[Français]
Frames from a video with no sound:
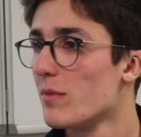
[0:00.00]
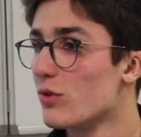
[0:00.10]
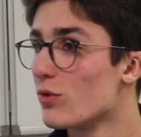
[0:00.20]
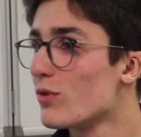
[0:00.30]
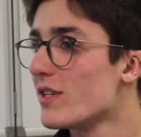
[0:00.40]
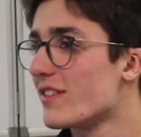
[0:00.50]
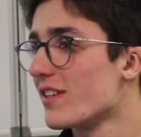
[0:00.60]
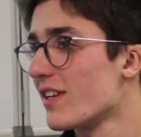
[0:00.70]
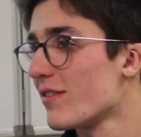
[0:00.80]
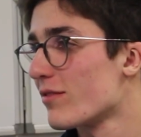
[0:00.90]
Mais du coup, les
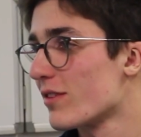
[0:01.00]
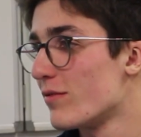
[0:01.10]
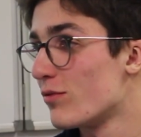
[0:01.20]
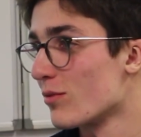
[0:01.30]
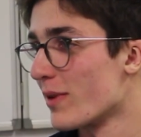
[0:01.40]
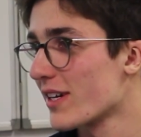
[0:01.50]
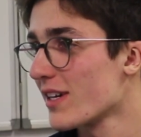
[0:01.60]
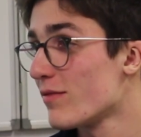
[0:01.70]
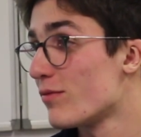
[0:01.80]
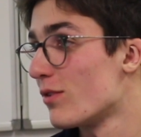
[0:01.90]
élèves qui vous ont
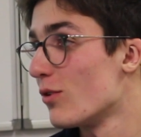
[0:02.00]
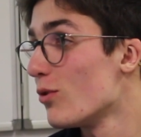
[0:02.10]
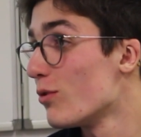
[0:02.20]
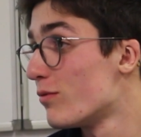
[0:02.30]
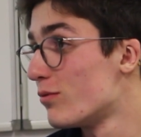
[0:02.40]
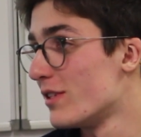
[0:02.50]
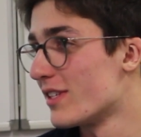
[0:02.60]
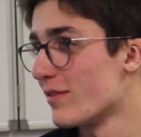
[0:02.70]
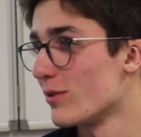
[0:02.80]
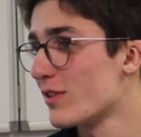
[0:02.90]
marqué, eux, vous les
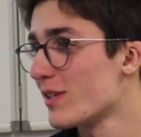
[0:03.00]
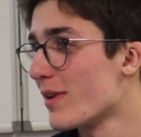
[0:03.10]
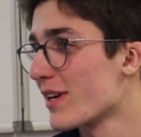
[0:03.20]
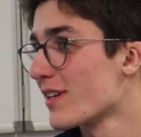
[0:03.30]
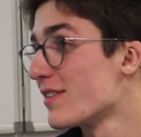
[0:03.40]
avez aussi marqués